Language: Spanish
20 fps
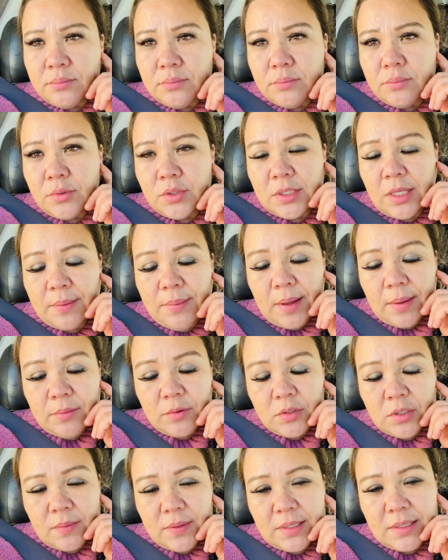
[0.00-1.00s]
pues ahí
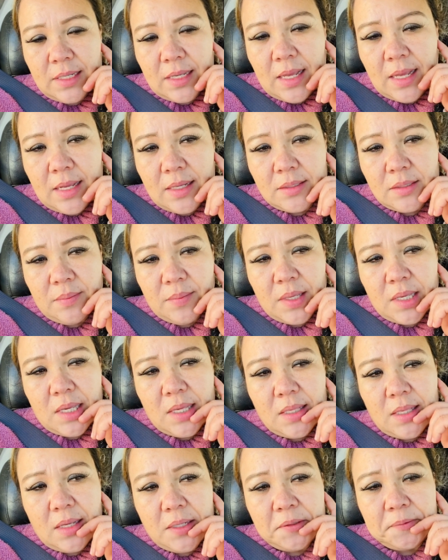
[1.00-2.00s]
vamos a ver si ya se me
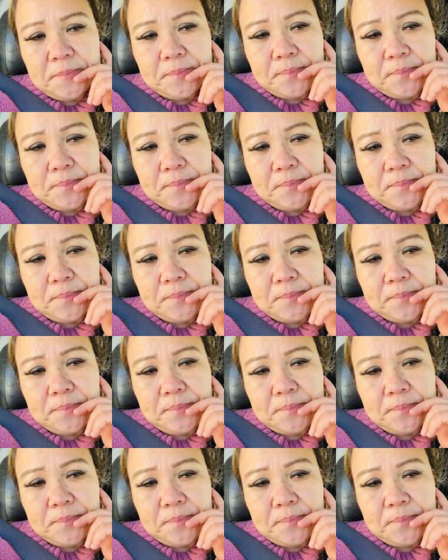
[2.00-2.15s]
quita.